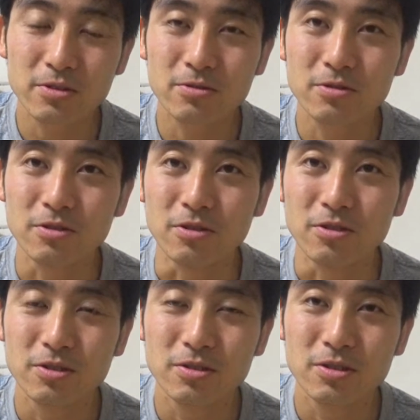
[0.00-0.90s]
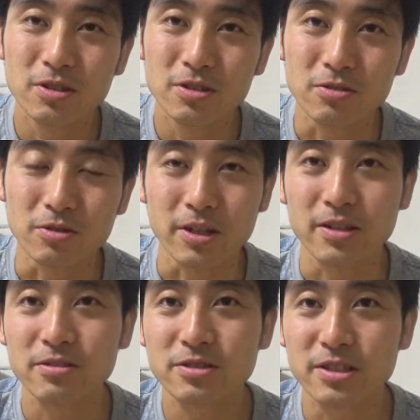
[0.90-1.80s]
ちょうどその
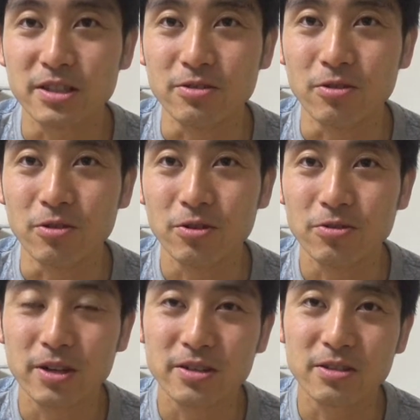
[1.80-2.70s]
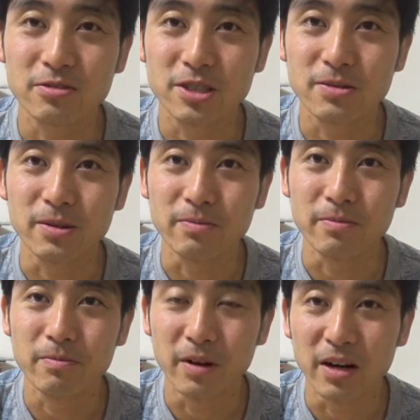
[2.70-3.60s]
キャナルシティのユナイテッドシネ
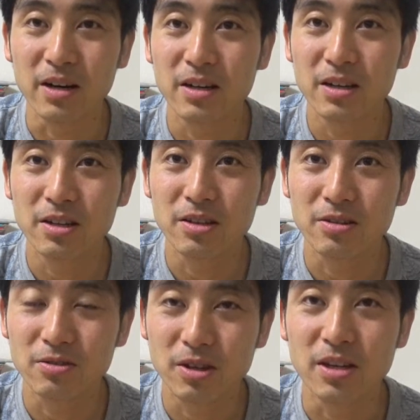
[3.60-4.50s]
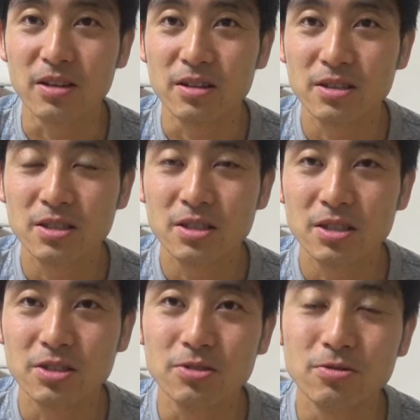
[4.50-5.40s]
マで
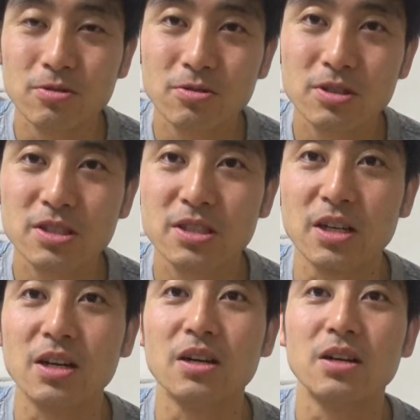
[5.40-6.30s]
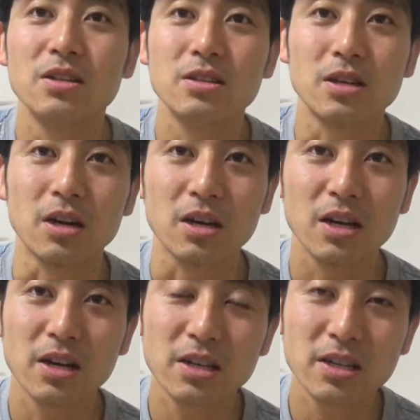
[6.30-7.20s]
16日がなんか
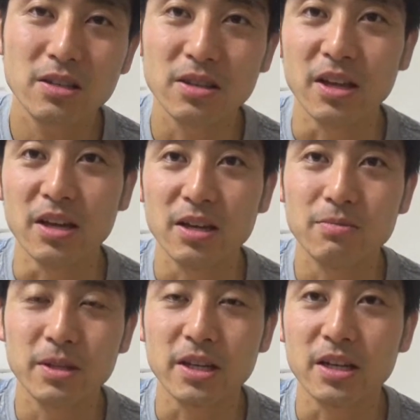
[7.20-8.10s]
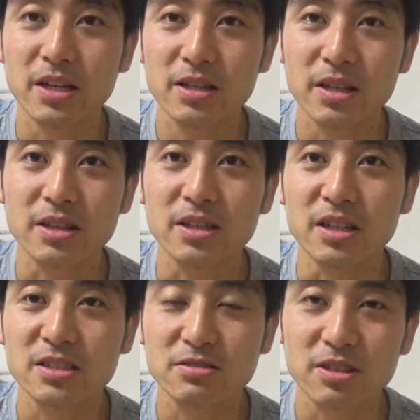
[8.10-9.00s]
会員デーみたいだったらしく